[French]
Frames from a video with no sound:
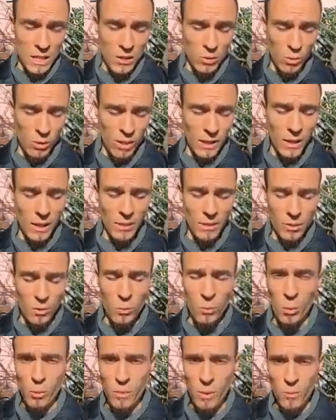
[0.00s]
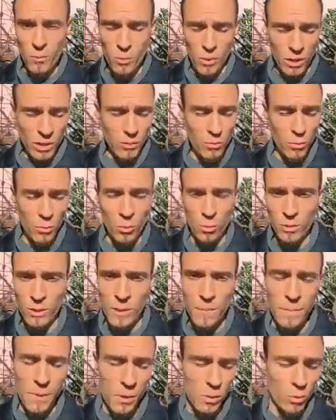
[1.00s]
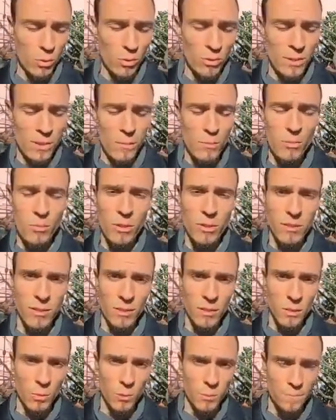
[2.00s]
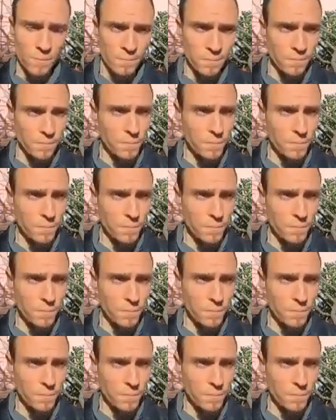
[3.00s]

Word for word: Donc il y a ce premier point qu'il faut noter. Le deuxième point, c'est que